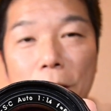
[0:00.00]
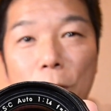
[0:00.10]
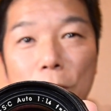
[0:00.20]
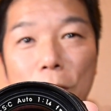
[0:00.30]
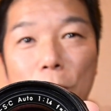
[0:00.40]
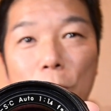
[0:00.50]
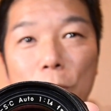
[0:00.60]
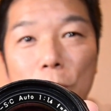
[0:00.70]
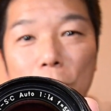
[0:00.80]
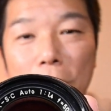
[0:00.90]
ニコン
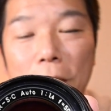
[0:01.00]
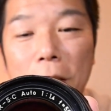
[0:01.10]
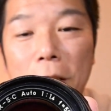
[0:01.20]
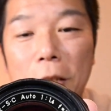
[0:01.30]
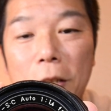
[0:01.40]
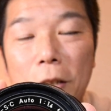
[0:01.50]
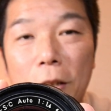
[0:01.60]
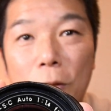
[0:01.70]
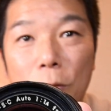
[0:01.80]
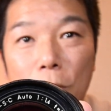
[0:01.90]
Z50 に
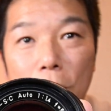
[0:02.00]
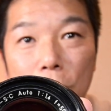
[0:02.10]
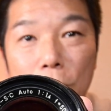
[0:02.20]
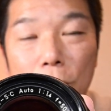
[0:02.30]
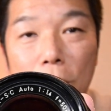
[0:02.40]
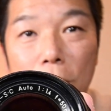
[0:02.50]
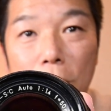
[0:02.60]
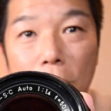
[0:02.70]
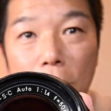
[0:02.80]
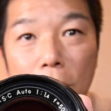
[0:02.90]
このレンズをつけ
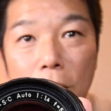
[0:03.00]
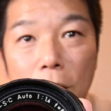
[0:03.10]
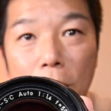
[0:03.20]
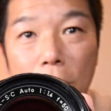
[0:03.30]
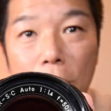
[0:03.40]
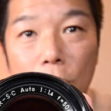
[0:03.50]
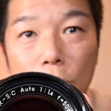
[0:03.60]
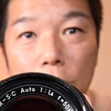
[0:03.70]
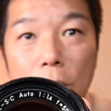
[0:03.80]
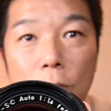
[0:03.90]
て、えーと、
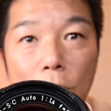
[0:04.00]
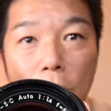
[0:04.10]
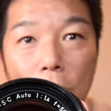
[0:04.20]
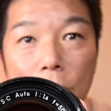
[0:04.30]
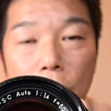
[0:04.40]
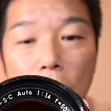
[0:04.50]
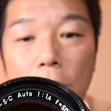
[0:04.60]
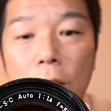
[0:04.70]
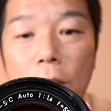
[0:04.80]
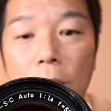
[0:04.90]
と近くの近所の
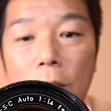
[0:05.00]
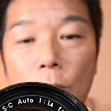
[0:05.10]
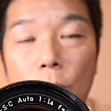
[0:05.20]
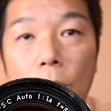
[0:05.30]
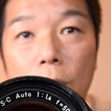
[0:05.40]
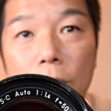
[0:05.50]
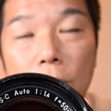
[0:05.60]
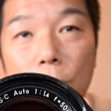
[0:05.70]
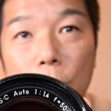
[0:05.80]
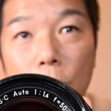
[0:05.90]
ね公園に
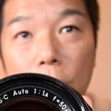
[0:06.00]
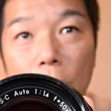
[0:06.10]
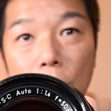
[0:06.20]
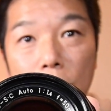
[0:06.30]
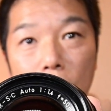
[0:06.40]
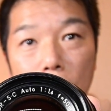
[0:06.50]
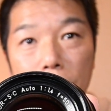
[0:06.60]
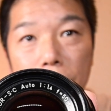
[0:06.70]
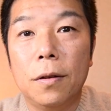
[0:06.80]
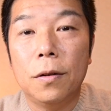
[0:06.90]
散歩に行ってきました
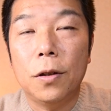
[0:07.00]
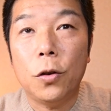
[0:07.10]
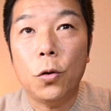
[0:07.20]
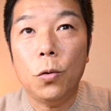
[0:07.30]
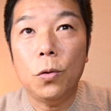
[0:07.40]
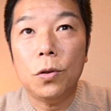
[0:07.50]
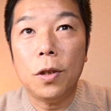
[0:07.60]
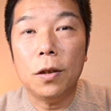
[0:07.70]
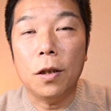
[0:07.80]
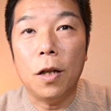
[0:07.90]
で今日
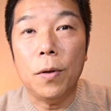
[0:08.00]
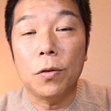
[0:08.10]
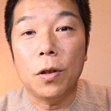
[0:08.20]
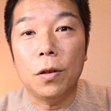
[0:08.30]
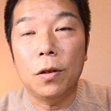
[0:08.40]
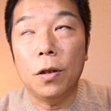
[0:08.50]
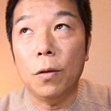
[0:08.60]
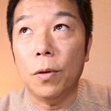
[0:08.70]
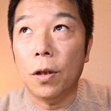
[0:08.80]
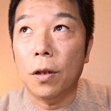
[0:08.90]
使ったカメラの設
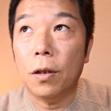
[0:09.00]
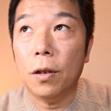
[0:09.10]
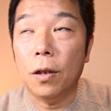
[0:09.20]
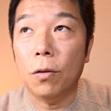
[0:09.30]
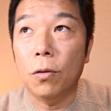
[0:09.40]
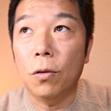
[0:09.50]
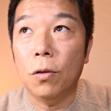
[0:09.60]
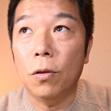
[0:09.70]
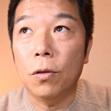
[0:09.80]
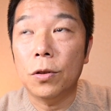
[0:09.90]
定はねあ
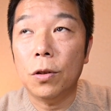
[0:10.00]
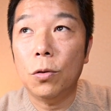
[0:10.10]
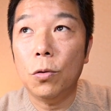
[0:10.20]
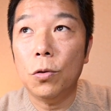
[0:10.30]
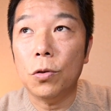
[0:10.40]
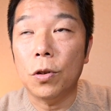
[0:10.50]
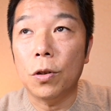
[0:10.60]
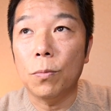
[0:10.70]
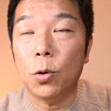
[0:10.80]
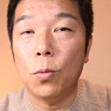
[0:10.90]
の Z50
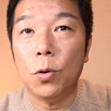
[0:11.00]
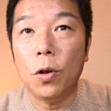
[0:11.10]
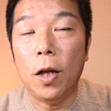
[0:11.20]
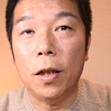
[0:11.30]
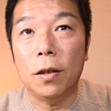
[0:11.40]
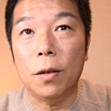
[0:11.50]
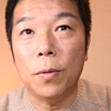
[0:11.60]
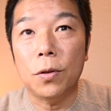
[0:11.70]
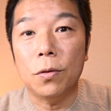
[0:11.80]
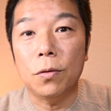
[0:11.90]
にもともと入って
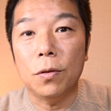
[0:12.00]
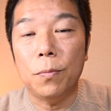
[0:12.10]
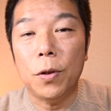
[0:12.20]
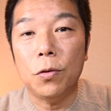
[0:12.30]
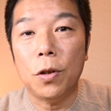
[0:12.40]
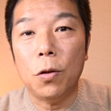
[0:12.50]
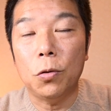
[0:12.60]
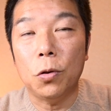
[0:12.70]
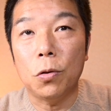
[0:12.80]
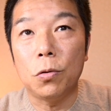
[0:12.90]
ます
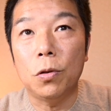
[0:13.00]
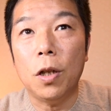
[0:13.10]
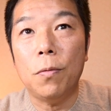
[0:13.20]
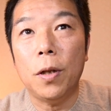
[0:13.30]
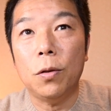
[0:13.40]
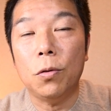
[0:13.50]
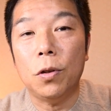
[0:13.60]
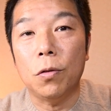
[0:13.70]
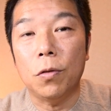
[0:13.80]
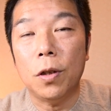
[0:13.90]
ピクチャーコントロールグラファイトっ
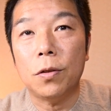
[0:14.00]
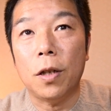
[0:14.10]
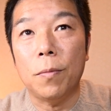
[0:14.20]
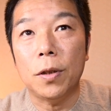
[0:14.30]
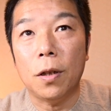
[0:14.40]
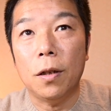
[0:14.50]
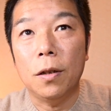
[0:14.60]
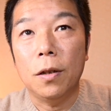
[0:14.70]
ていうのをね使いました